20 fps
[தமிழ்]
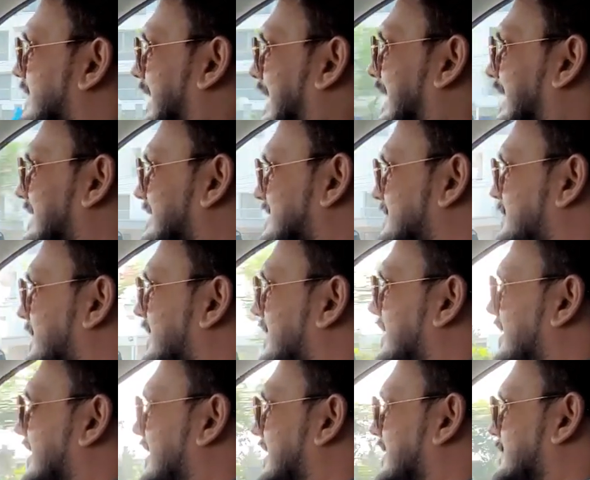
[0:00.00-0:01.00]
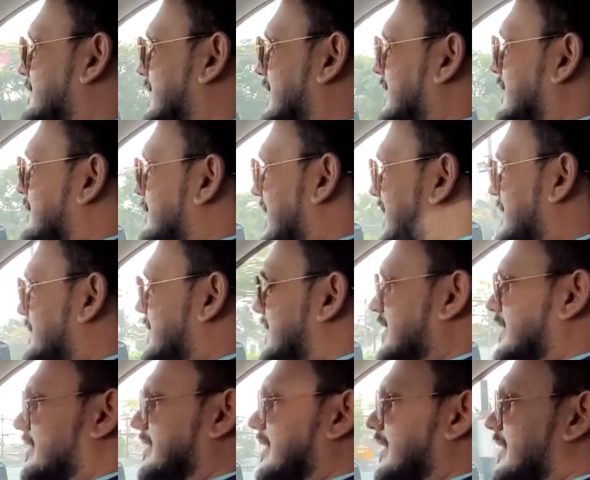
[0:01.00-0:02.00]
எயிட் ஸ்பீடில் கனெக்ட் பண்ண மேட்
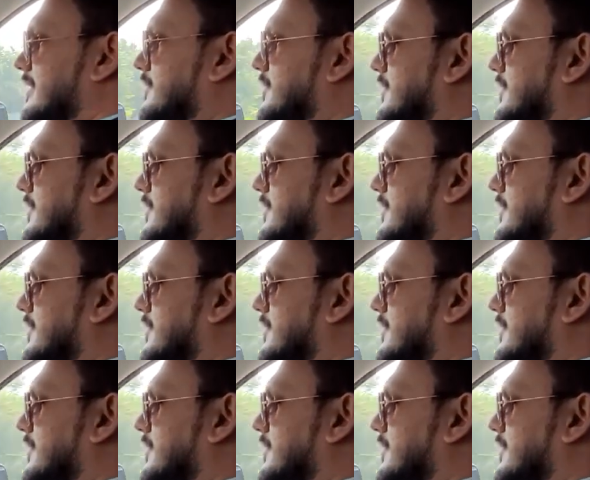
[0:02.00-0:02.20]
பண்ணதுனால